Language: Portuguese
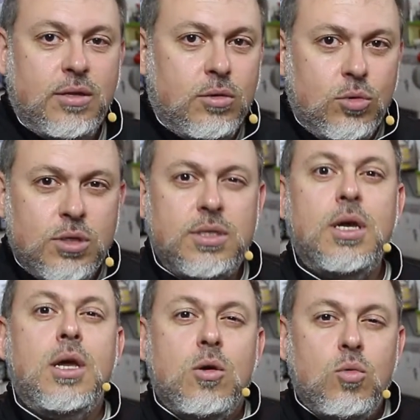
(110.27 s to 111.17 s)
Então, é um doce
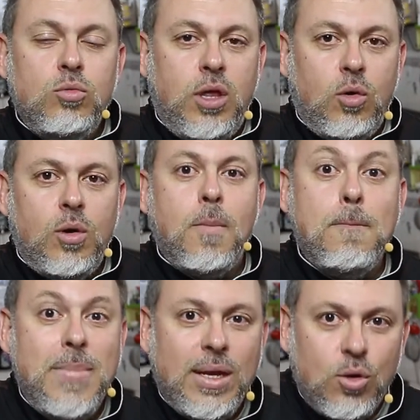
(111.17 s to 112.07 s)
com um teor
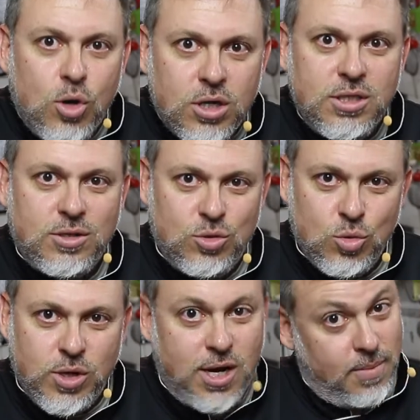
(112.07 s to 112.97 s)
menor de
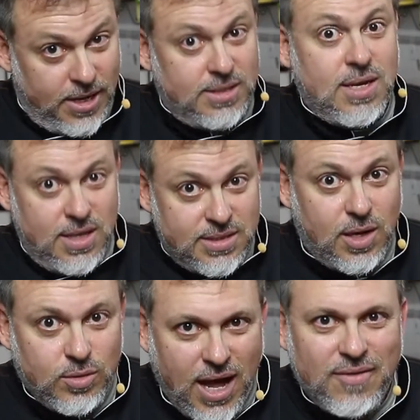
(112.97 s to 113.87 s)
açúcar, ele é mais
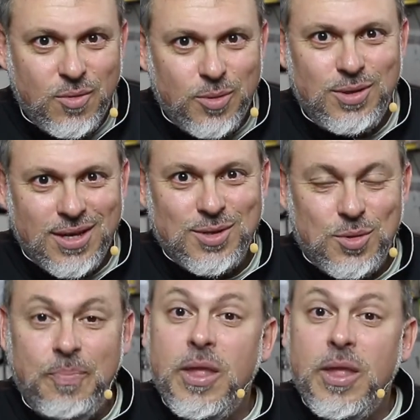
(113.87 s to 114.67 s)
saudável, portanto.